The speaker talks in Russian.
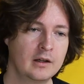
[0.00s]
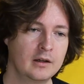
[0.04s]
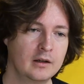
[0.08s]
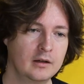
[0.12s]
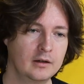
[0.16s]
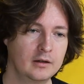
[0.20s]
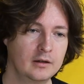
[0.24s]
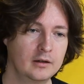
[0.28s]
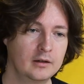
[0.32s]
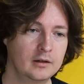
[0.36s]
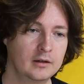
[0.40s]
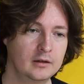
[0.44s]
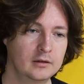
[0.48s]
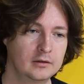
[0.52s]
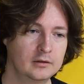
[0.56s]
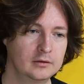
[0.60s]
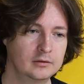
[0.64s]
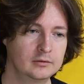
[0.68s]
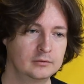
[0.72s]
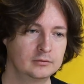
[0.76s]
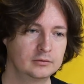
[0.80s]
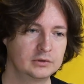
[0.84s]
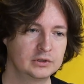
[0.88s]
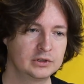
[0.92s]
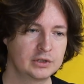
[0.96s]

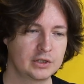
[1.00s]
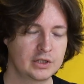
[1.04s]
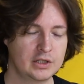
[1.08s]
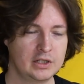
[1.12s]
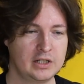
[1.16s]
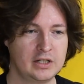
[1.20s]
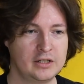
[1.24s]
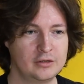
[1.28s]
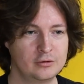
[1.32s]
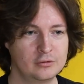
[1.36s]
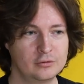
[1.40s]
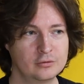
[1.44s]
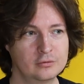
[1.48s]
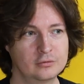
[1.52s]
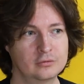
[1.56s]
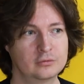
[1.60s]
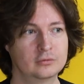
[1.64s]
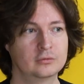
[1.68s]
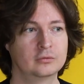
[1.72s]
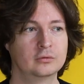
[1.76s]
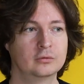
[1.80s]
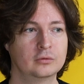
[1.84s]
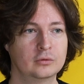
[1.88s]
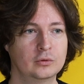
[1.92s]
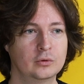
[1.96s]
К
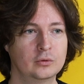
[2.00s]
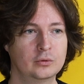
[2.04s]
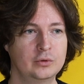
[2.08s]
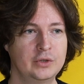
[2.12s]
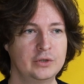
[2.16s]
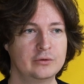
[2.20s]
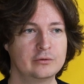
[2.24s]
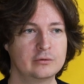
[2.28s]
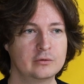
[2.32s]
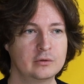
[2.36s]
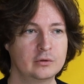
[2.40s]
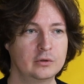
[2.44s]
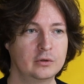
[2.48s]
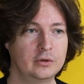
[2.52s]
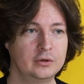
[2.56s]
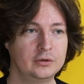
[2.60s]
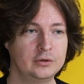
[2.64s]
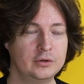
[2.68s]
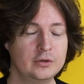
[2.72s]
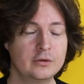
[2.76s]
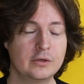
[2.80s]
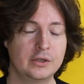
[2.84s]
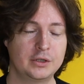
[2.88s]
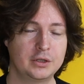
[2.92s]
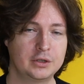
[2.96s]
сожалению, у него
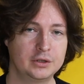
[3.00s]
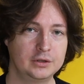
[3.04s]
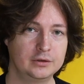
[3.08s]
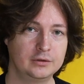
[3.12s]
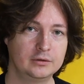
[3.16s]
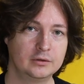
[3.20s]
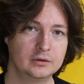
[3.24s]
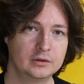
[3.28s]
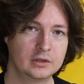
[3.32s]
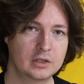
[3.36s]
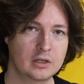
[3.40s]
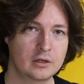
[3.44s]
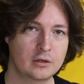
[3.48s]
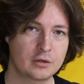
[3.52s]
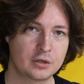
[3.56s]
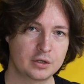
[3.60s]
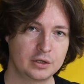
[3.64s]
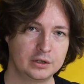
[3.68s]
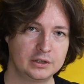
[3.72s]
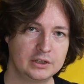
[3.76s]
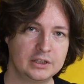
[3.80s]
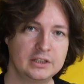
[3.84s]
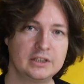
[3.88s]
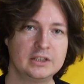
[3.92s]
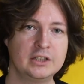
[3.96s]
не очень
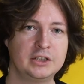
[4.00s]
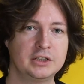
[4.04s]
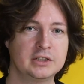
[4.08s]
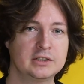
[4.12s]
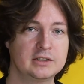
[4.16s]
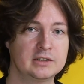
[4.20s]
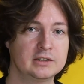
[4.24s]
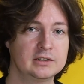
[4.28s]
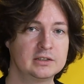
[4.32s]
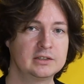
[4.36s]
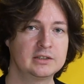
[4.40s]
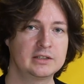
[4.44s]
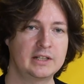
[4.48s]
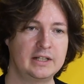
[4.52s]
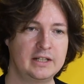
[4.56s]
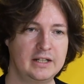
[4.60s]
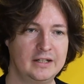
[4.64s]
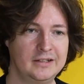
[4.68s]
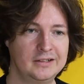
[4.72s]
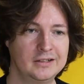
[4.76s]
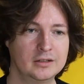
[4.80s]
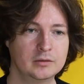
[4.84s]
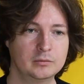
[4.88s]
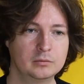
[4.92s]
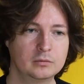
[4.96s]
хорошее техническое
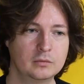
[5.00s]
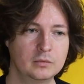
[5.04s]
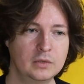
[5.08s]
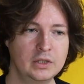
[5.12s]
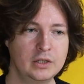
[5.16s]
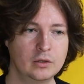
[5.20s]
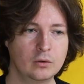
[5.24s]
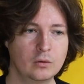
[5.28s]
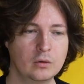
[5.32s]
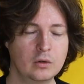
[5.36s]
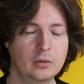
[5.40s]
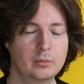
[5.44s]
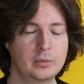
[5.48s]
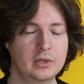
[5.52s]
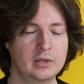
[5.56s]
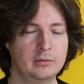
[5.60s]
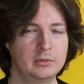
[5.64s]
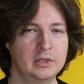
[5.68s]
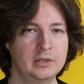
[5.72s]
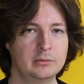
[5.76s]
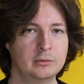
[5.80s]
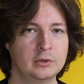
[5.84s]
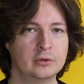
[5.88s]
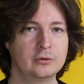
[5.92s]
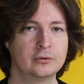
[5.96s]
состояние. Мы о
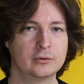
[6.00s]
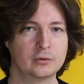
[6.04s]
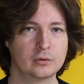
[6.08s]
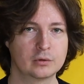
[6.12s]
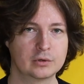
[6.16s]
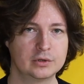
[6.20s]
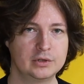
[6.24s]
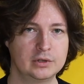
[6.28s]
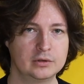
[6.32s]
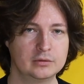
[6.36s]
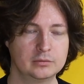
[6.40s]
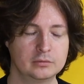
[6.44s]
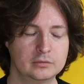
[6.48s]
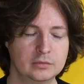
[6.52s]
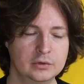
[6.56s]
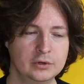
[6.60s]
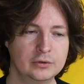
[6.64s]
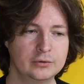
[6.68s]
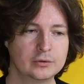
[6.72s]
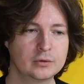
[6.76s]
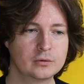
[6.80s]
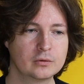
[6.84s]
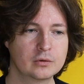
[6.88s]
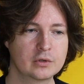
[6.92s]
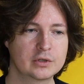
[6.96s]
проблемах в курсе. Мы
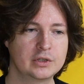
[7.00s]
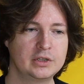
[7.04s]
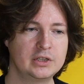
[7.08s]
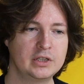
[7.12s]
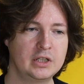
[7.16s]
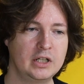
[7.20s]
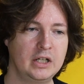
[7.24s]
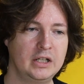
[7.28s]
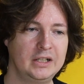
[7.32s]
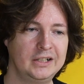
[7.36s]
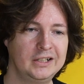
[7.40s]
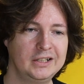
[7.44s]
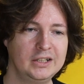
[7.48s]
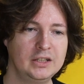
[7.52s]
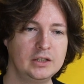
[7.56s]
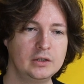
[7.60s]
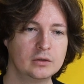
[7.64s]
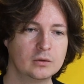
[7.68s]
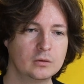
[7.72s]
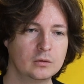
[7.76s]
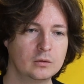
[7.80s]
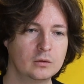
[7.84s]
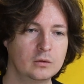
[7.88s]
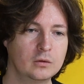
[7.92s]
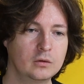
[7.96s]
в курсе
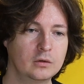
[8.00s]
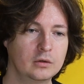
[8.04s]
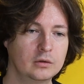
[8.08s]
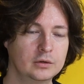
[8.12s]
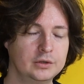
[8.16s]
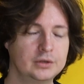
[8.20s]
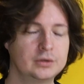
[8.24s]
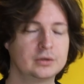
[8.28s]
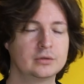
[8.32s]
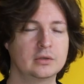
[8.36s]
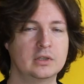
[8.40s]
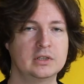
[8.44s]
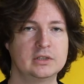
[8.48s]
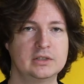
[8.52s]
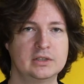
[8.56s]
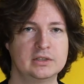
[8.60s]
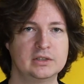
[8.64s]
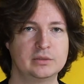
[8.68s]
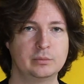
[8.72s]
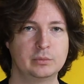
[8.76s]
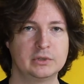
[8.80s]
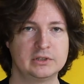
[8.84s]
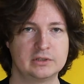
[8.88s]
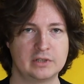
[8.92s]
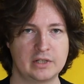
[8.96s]
и о ситуации
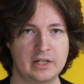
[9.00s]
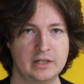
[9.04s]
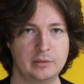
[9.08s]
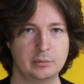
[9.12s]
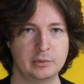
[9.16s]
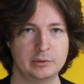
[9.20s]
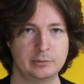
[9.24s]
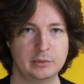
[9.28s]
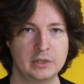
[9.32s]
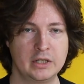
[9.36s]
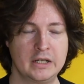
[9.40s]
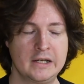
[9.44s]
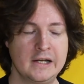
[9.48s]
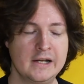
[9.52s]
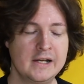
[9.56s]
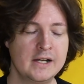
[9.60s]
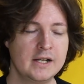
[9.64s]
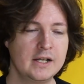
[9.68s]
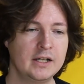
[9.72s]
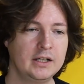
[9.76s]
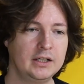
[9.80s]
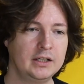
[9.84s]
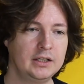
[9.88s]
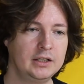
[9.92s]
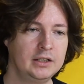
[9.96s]
с безрейпами,
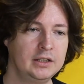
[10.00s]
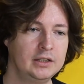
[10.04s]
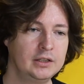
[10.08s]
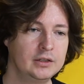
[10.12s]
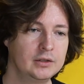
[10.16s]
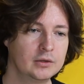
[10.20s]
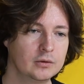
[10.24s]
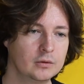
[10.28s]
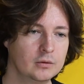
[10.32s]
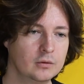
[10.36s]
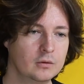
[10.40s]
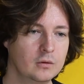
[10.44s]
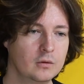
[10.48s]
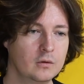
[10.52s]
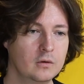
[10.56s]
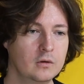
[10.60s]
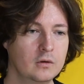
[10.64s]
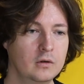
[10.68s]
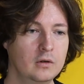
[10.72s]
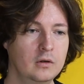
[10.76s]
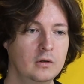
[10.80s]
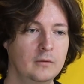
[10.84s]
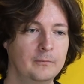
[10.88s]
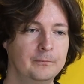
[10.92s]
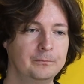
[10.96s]
и
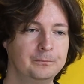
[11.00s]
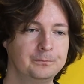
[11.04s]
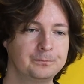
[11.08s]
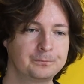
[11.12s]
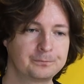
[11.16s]
о